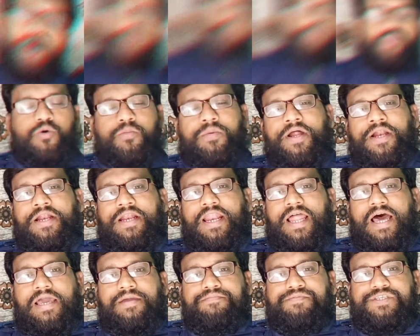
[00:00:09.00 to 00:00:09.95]
বর্তমান
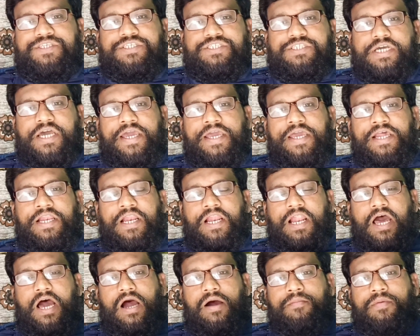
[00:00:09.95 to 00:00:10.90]
লাইফস্টাইল
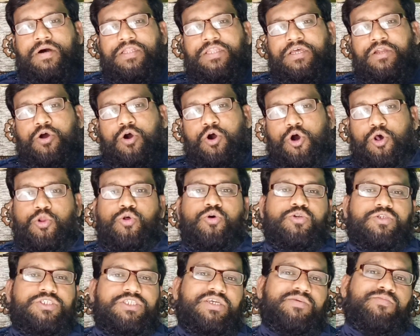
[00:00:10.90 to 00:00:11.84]
আমাদের
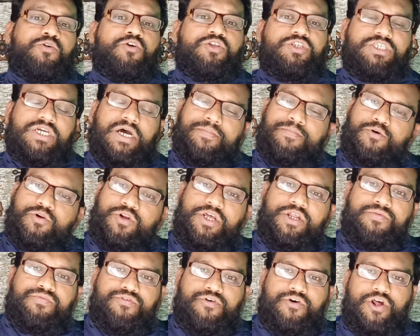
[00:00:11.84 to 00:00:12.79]
অলস
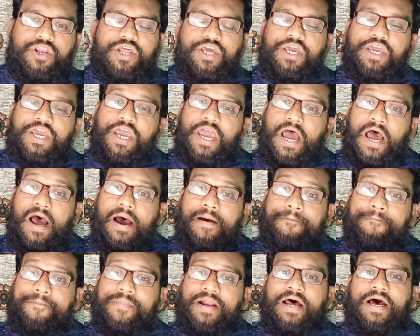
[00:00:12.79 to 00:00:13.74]
জীবনযাপনের ফলে
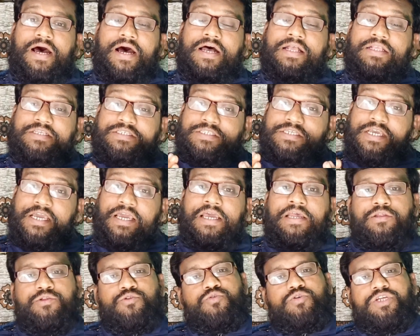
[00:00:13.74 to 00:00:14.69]
আমরা যে
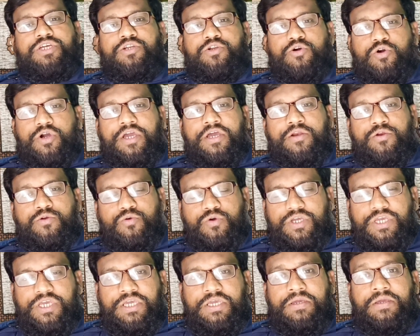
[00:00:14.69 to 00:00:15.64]
দুটি রোগের
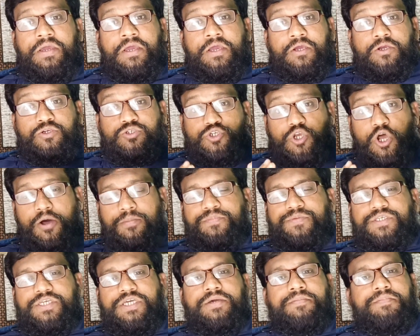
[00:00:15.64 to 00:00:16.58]
রোগী
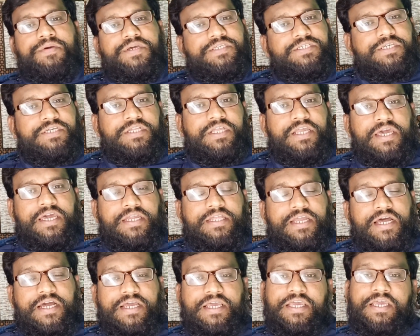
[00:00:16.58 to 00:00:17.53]
সবচেয়ে বেশি দেখে
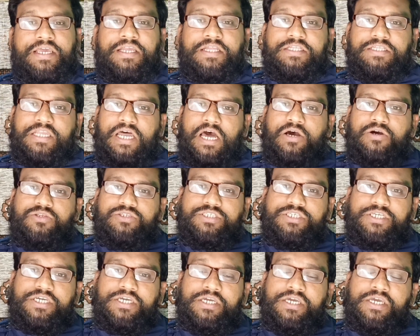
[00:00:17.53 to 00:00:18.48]
থাকি তা
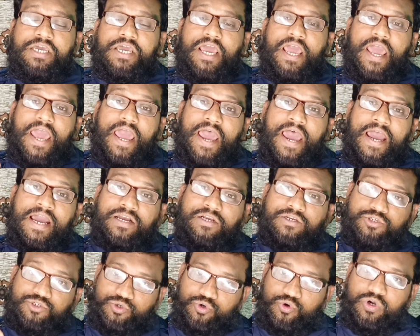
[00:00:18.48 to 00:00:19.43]
হচ্ছে এক
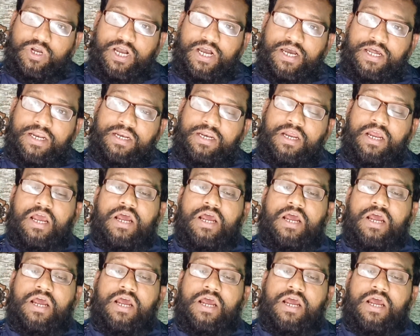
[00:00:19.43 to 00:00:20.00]
সুগার